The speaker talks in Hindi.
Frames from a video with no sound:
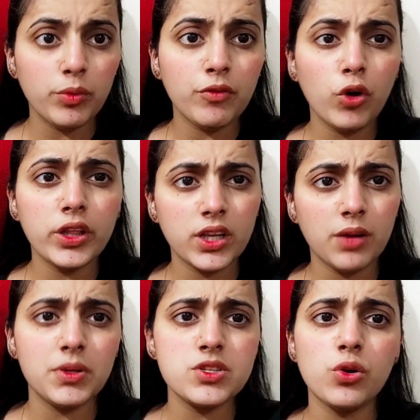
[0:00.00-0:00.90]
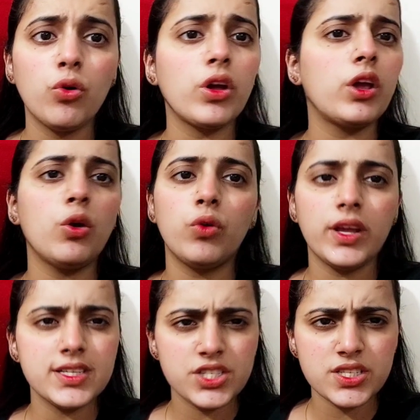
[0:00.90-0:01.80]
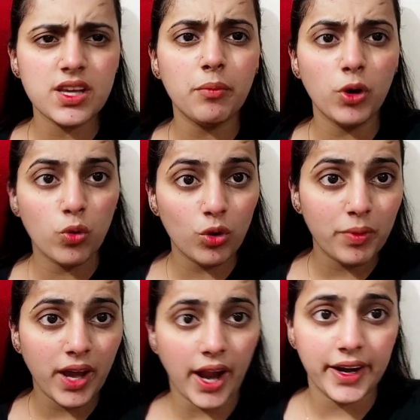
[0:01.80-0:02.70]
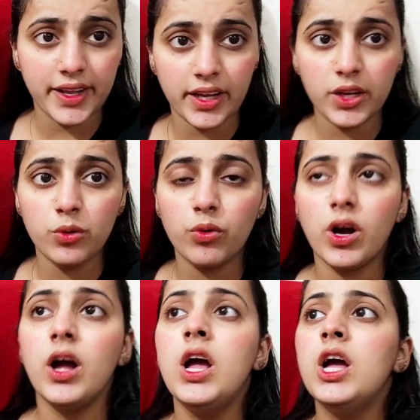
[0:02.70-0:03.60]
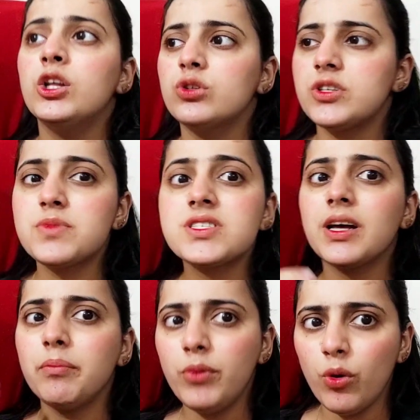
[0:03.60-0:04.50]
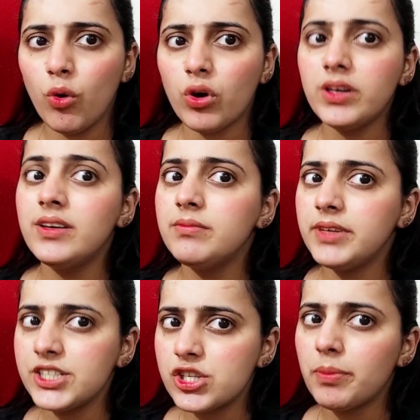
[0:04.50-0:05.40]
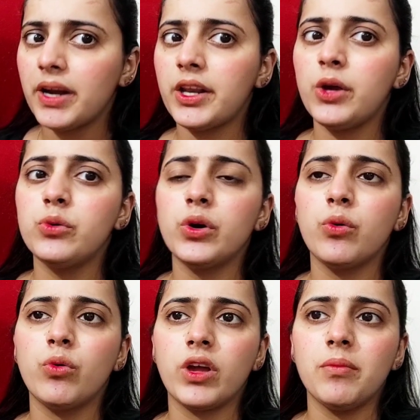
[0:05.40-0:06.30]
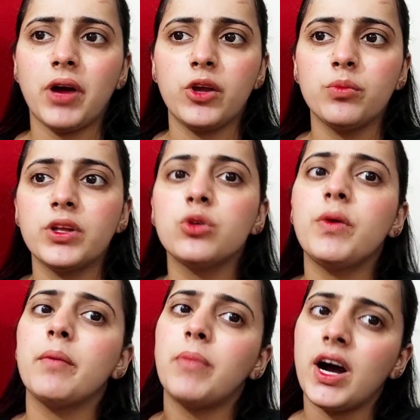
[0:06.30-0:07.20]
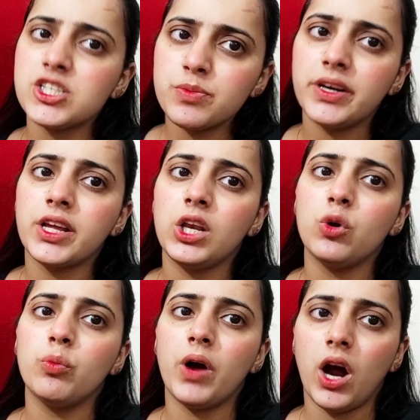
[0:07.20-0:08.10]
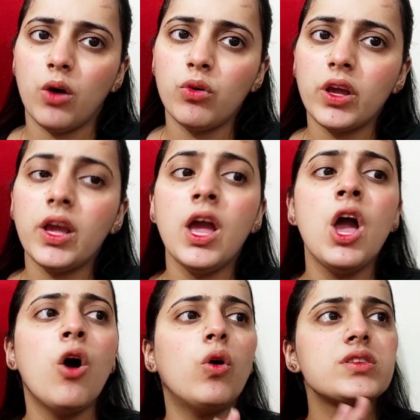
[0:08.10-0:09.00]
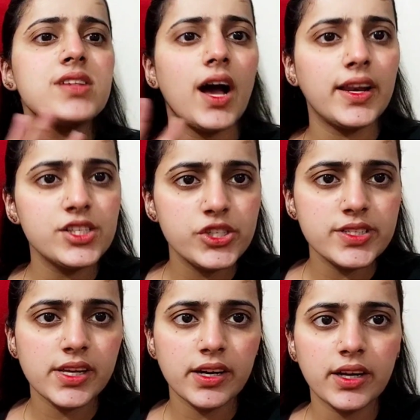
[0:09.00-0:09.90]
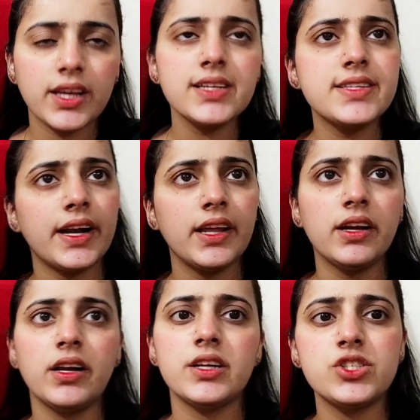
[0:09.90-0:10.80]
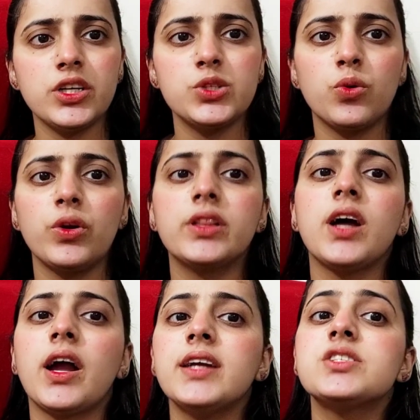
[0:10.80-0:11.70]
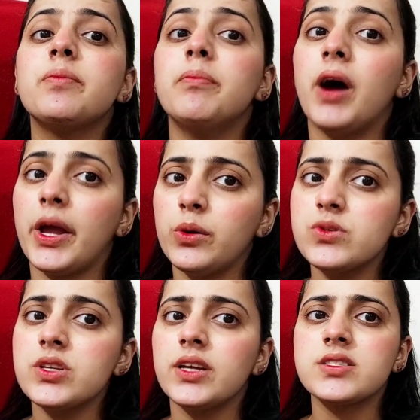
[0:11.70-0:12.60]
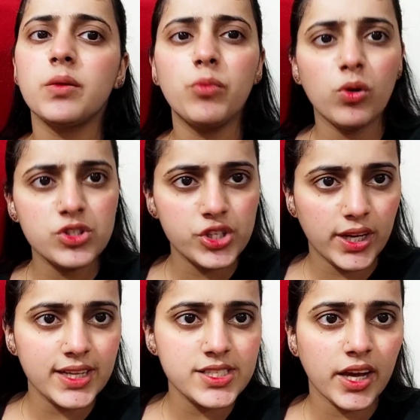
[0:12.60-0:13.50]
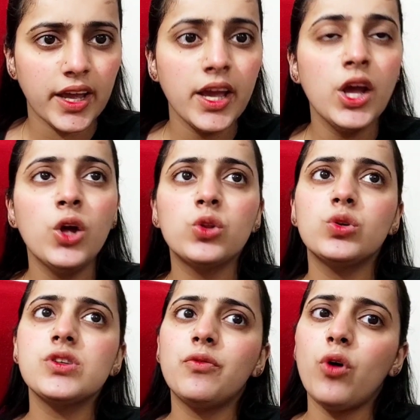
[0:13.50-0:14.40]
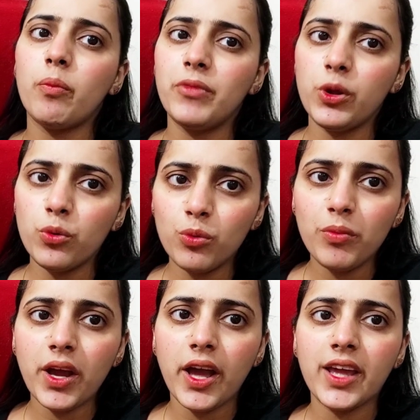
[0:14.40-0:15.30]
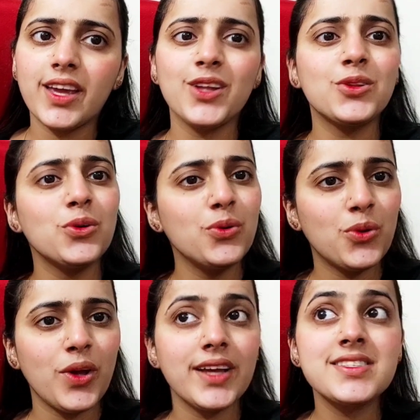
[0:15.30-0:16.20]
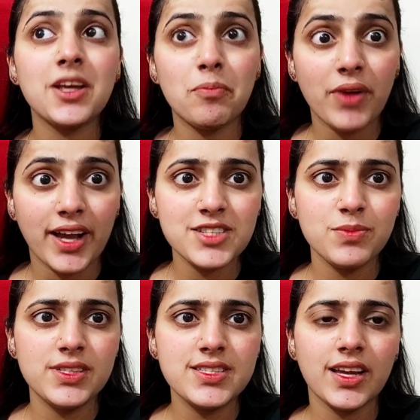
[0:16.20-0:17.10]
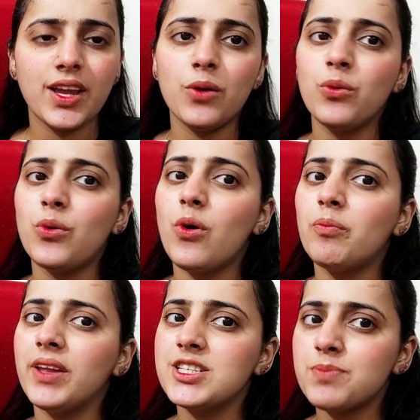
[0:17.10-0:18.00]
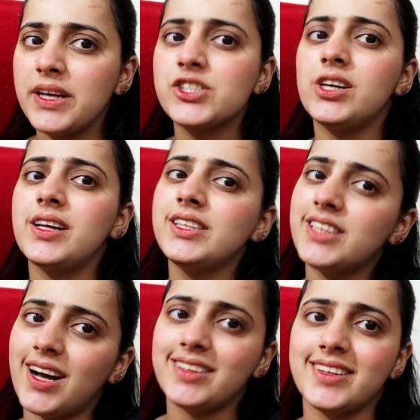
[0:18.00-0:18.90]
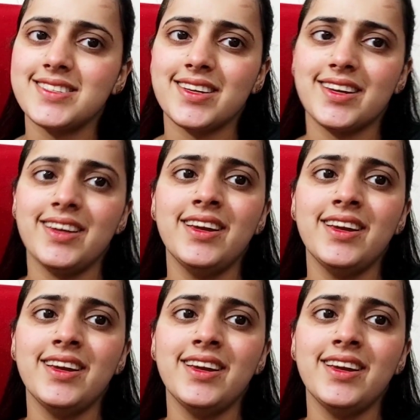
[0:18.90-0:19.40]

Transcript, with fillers: में वो इतना बिजी होंगे कि उन्हें इस चीज़ का बिल्कुल भी आइडिया नहीं होगा तो जब सब लोग नीचे बैठे हुए होंगे मायू में तो मैं पाँच मिनट के लिए आऊँगी और सारी चीज़ें रख के सेटिंग करके चली जाऊँगी ताकि जब मायू से सब लोग चले जाएँ तो जब वो अपने रूम में आएंगे तो उनको एक सरप्राइज़ मिल सके उनको अपना स्पेशल डे याद रह सके